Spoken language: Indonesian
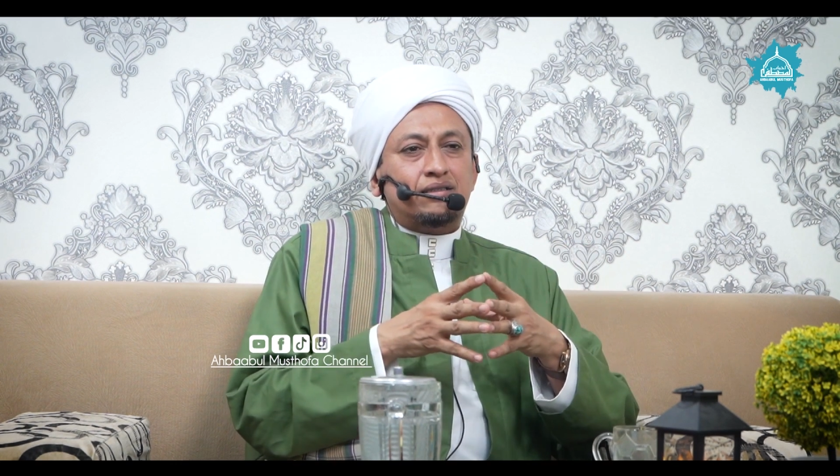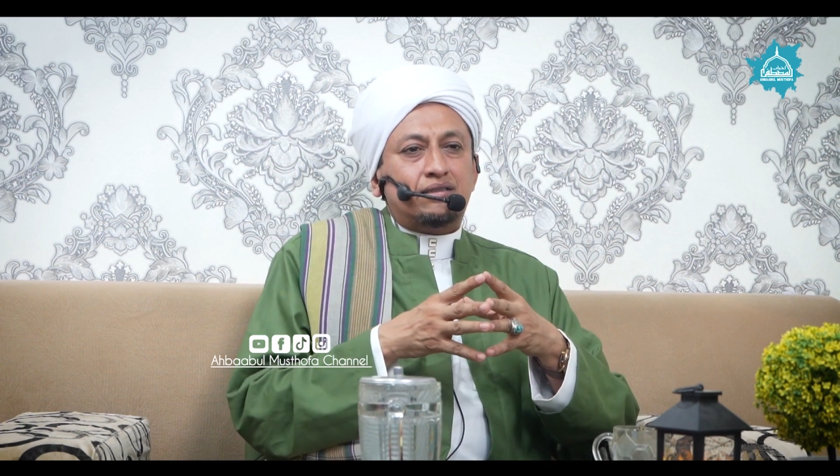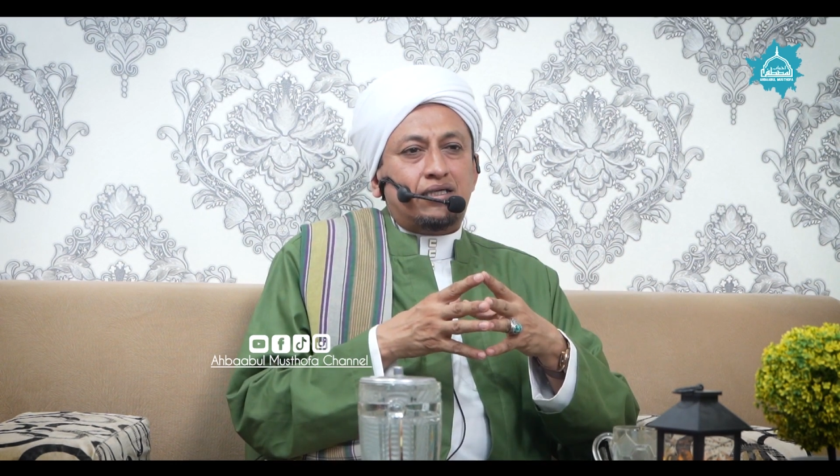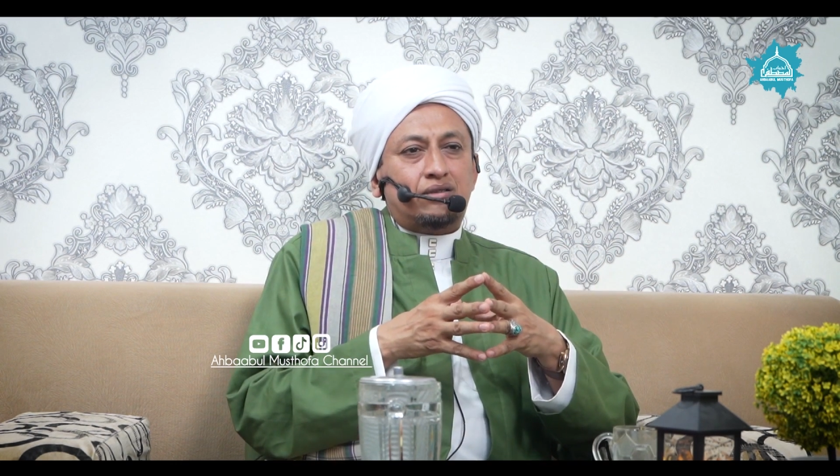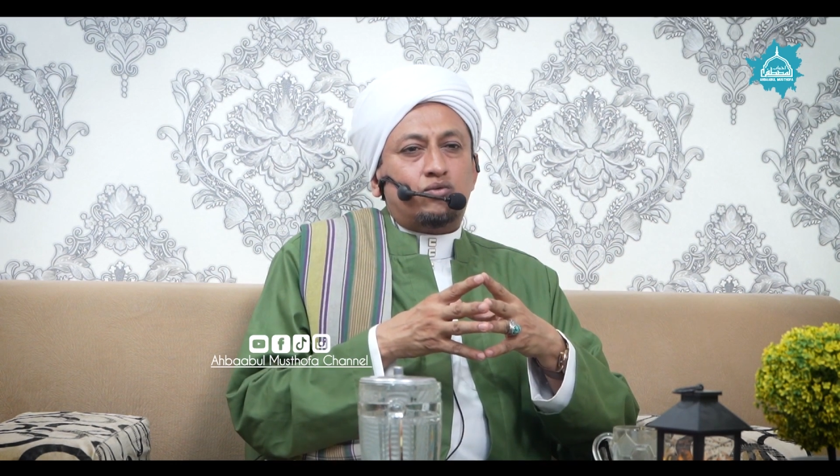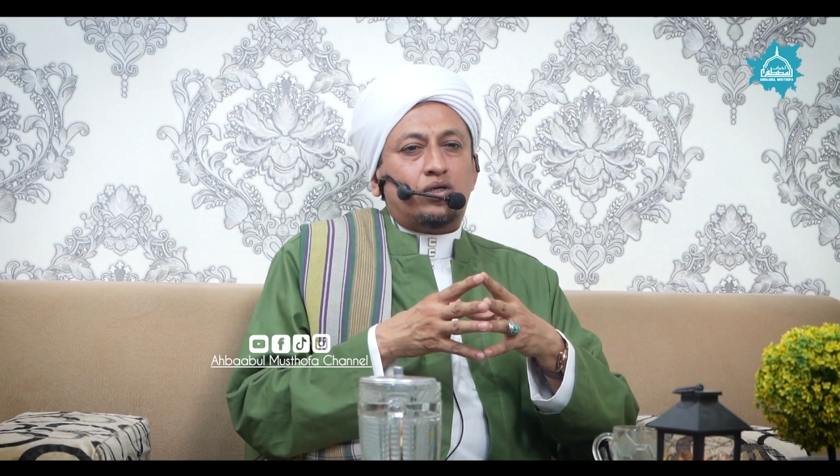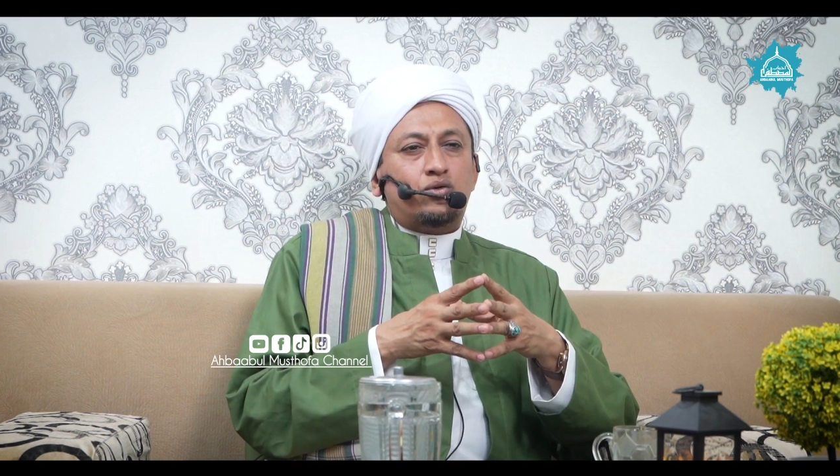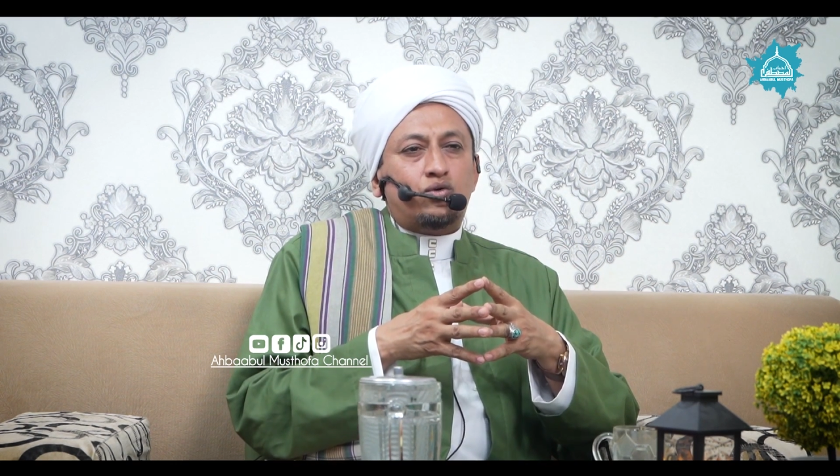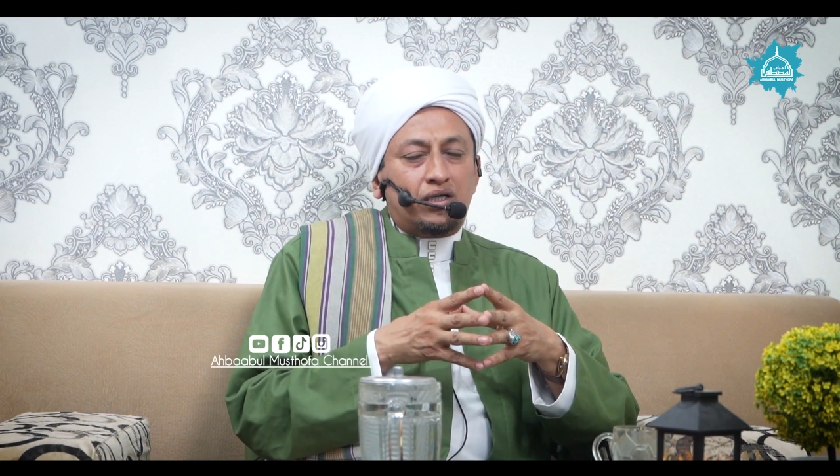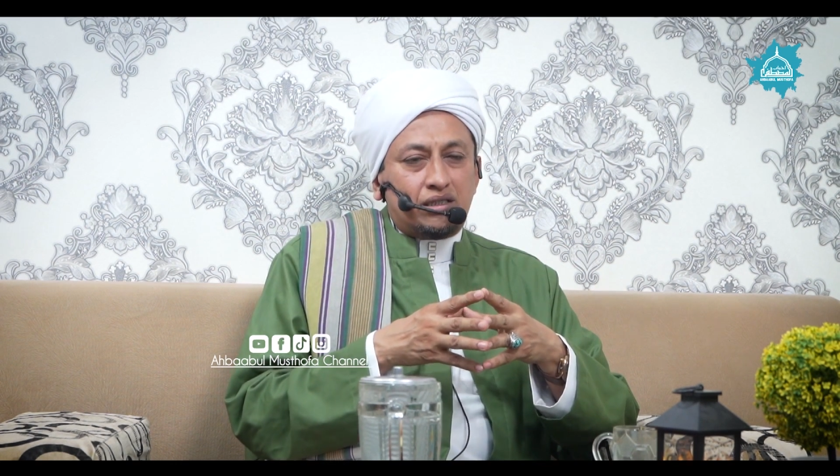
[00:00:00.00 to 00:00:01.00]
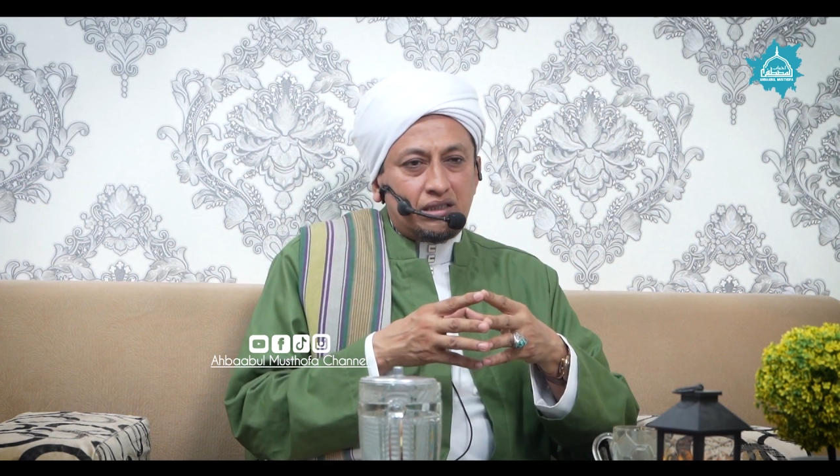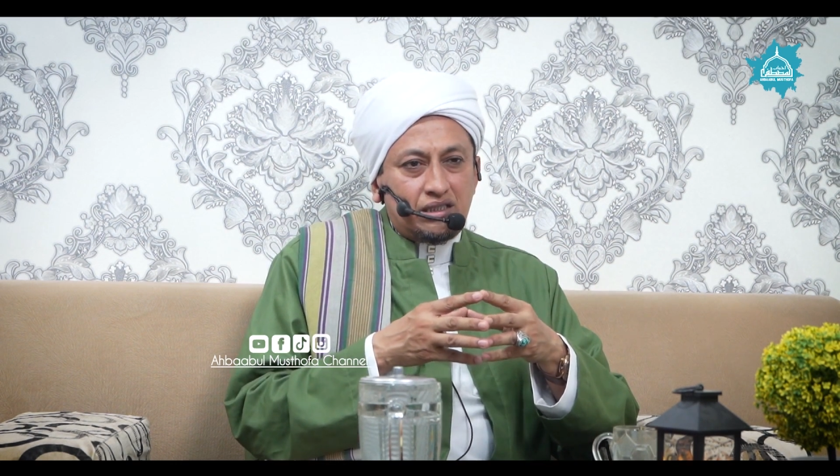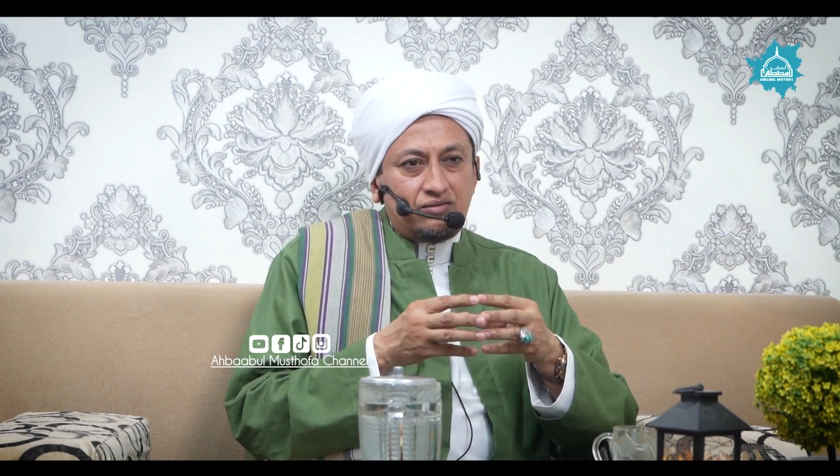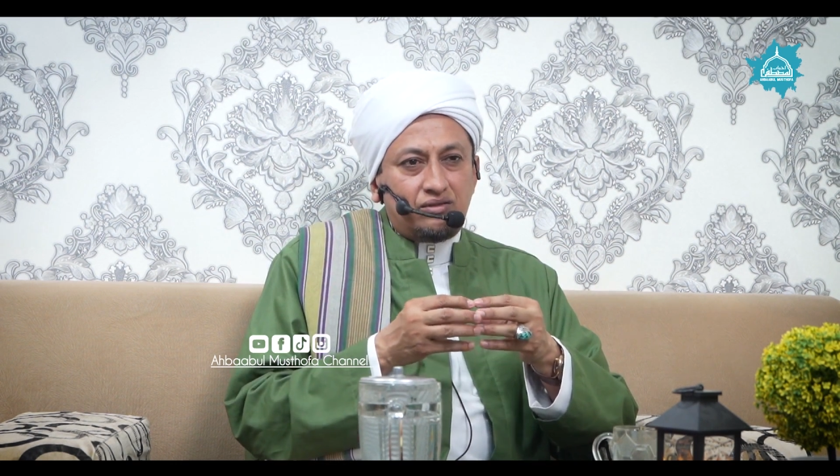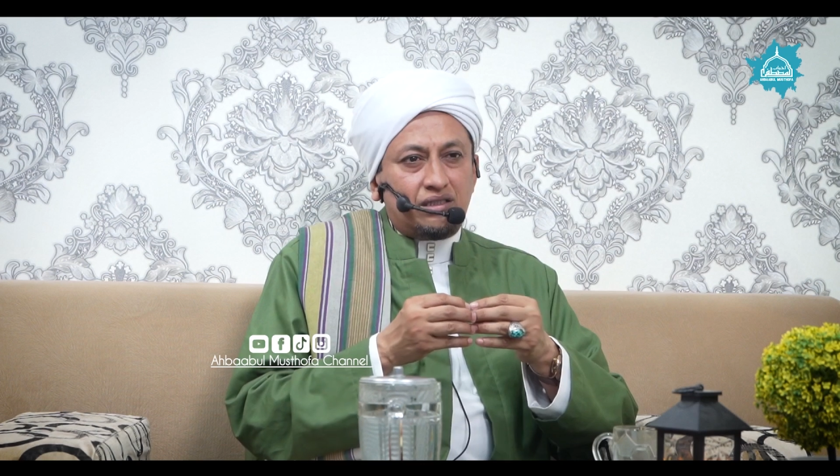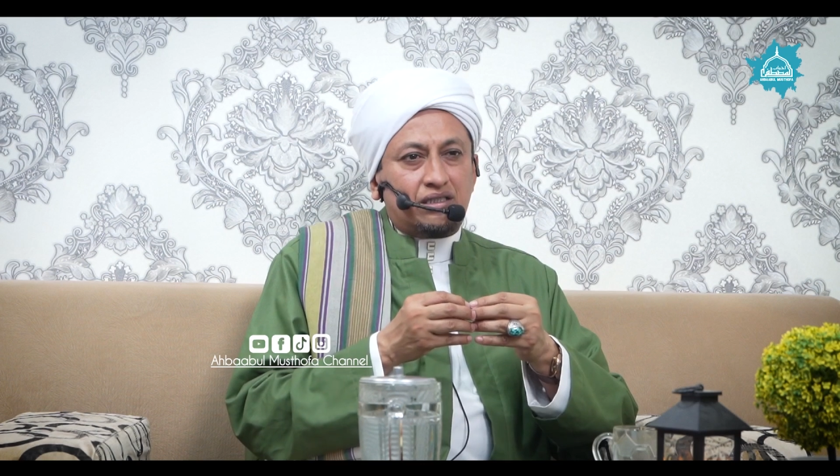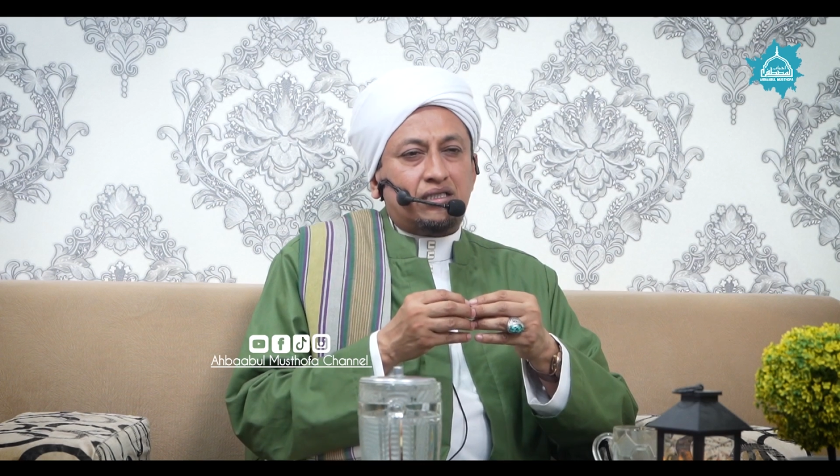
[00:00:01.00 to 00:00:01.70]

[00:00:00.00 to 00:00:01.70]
dan Wiridul Latif dan